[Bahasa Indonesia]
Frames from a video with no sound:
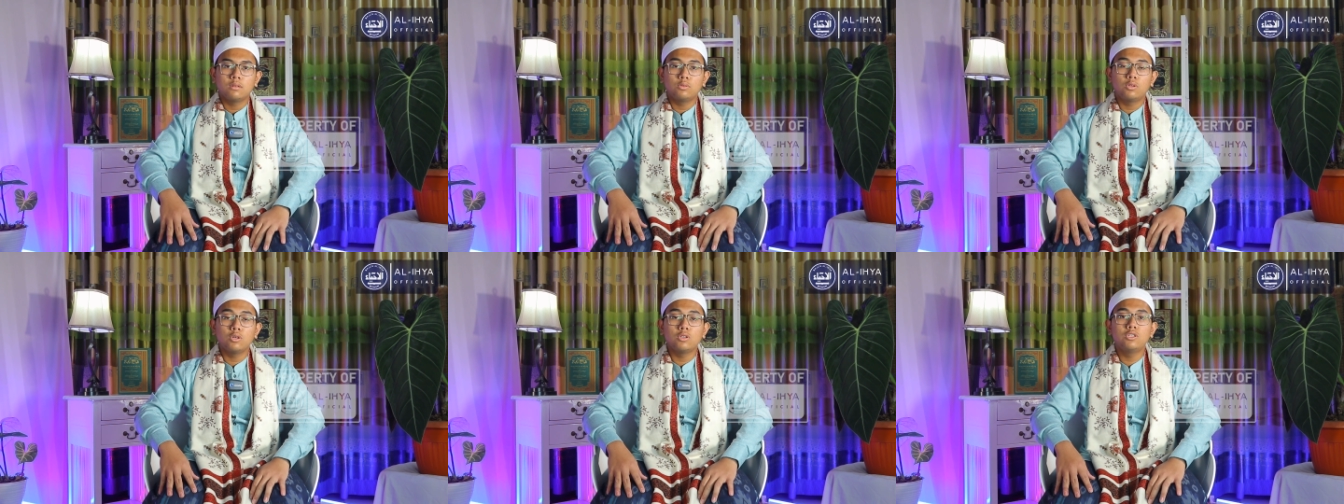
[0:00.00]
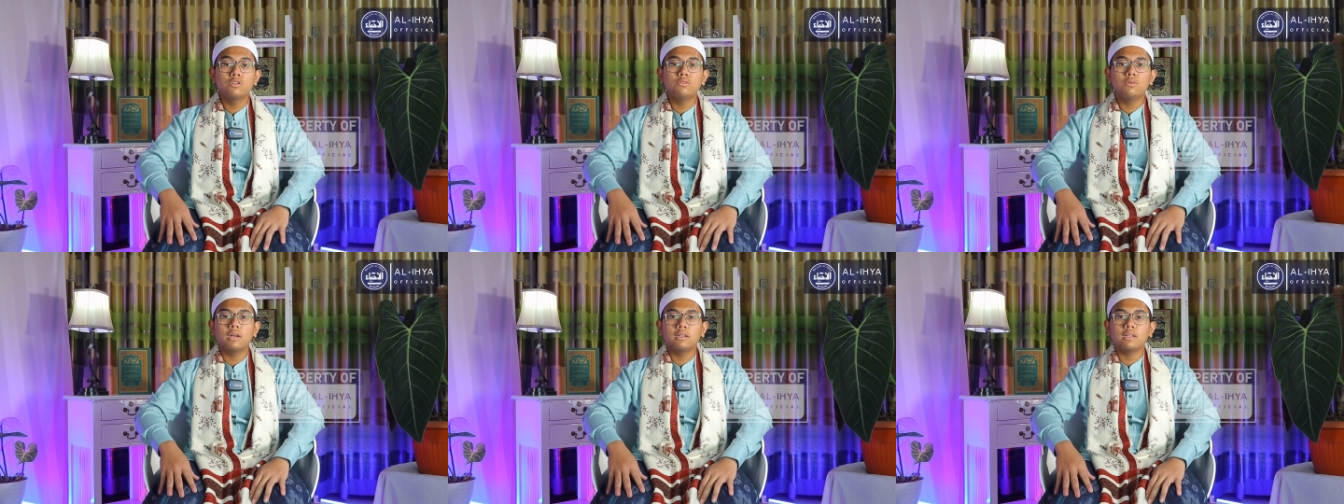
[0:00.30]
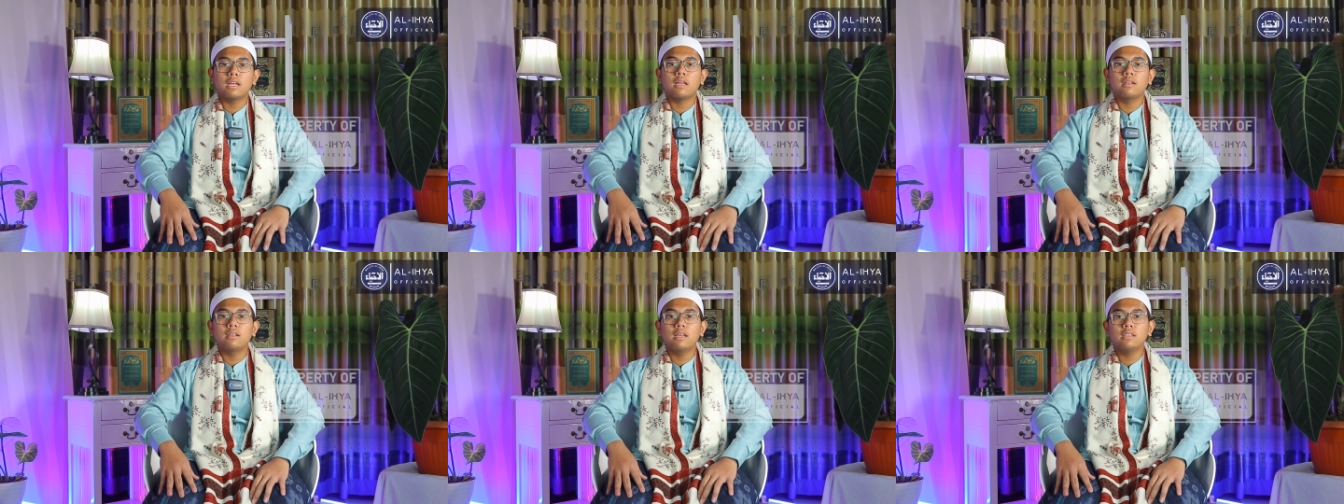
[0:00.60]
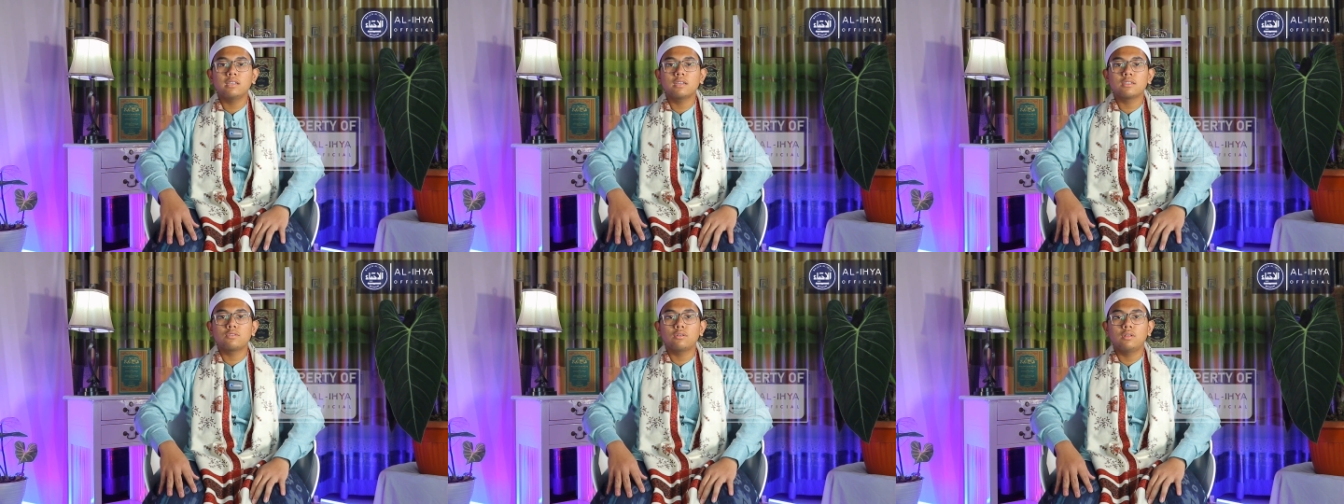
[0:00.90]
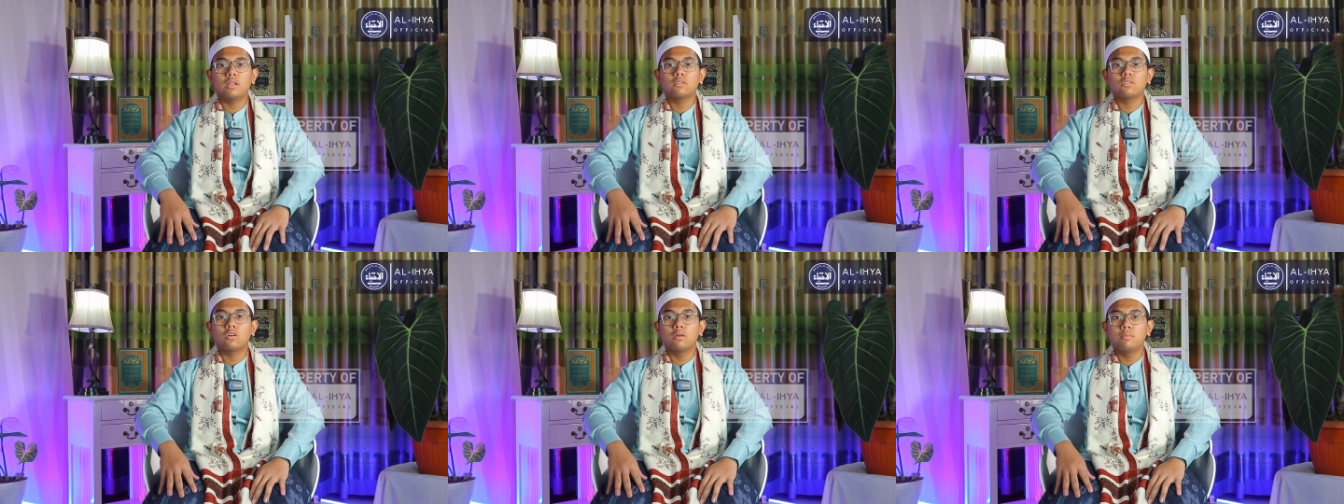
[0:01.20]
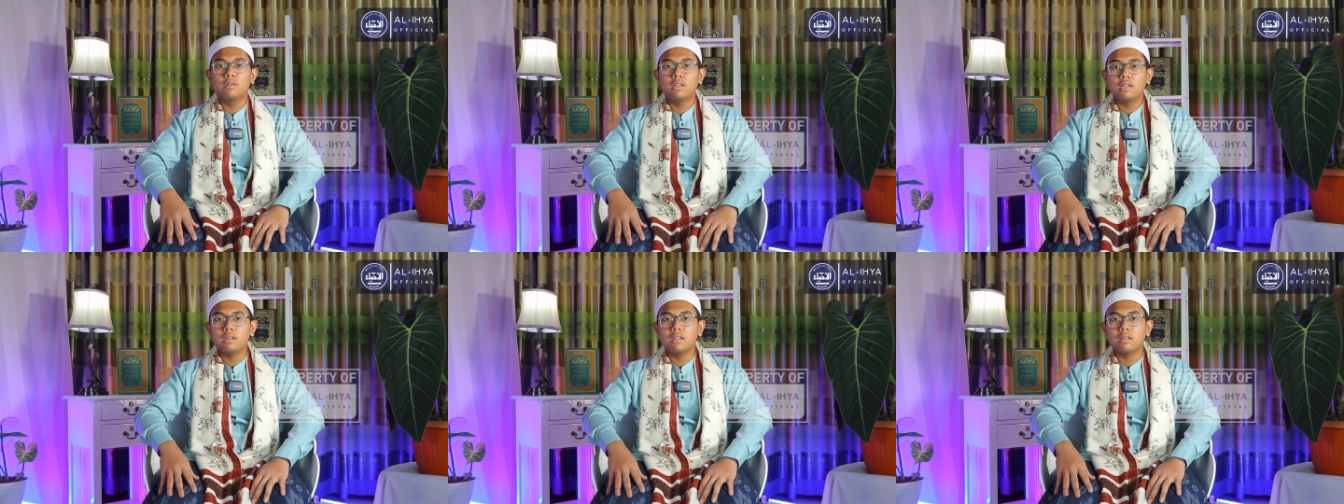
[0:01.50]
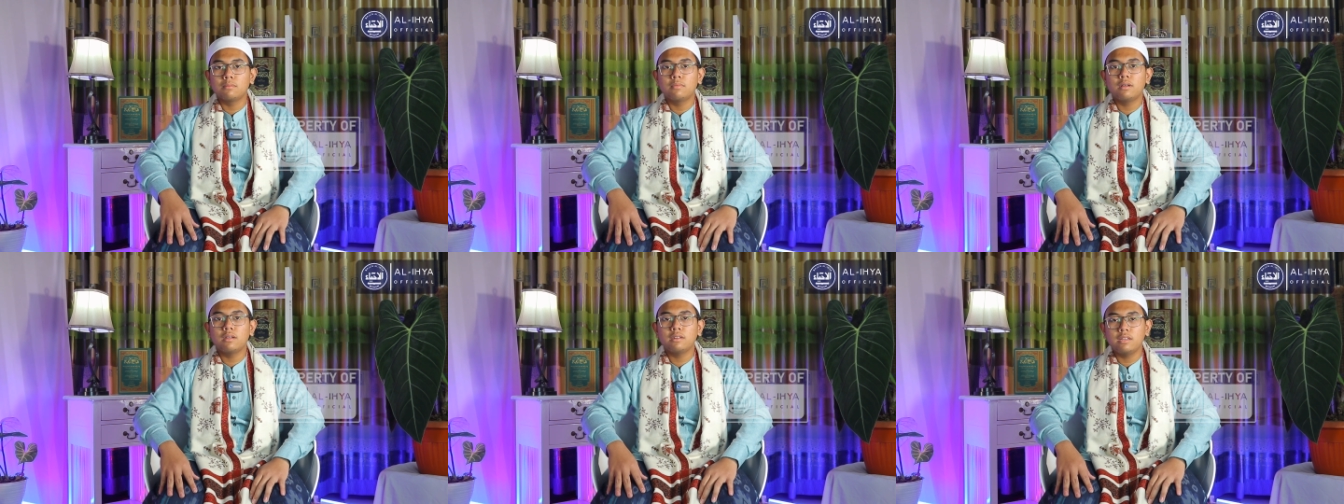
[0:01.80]
tujuan adanya sholat qobliyah
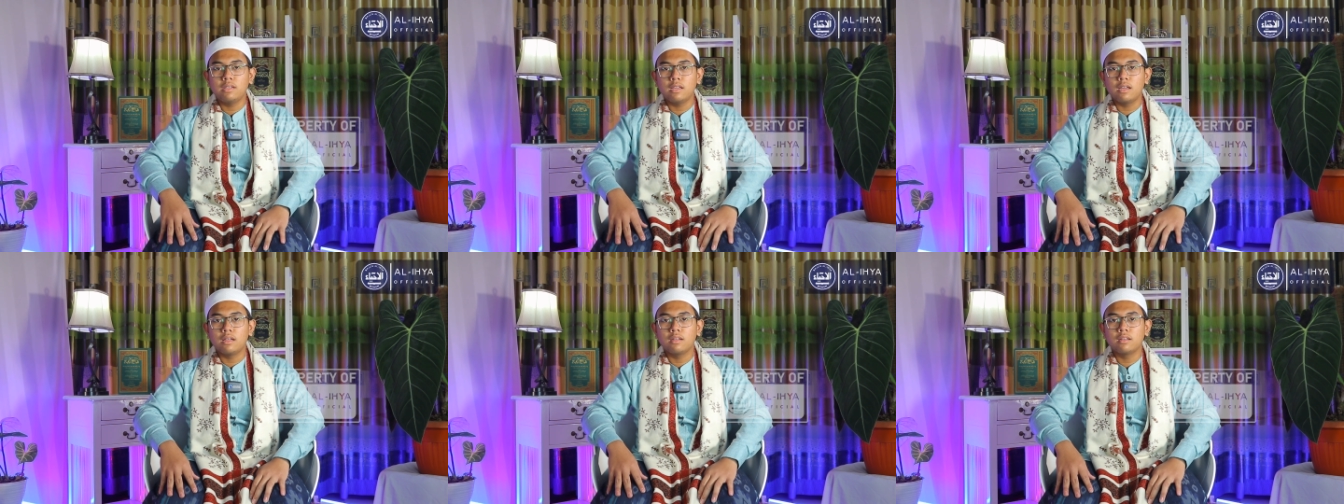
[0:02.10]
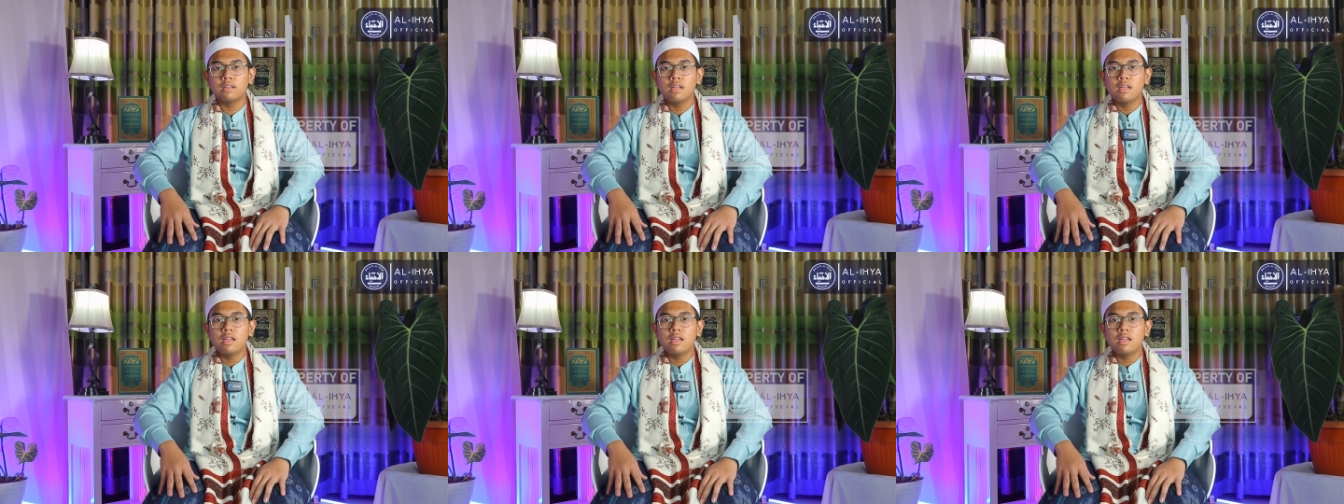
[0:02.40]
dan ba'diyah